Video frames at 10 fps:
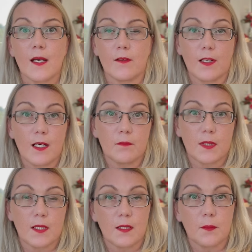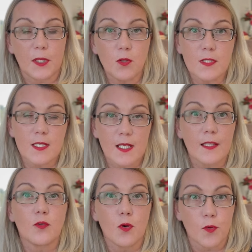вам э, приходится
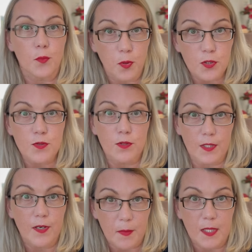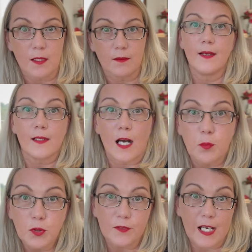искать новую порцию дофамина. Как
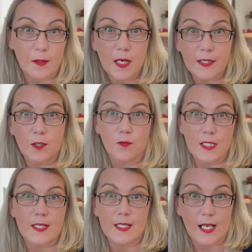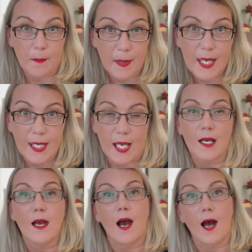будто в кармане у вас есть копейки,
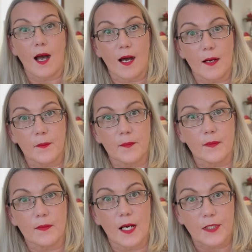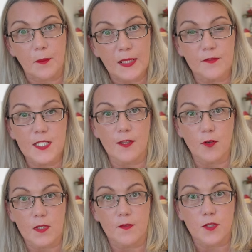а Автоматов
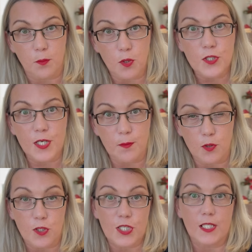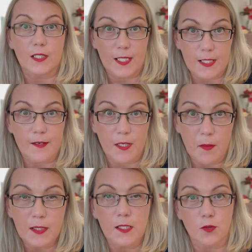становится все больше и больше, и на эти
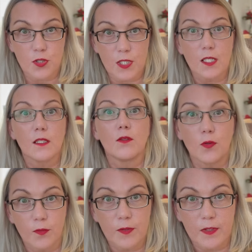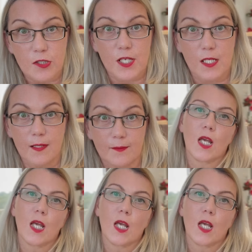автоматы нужны новые вложения.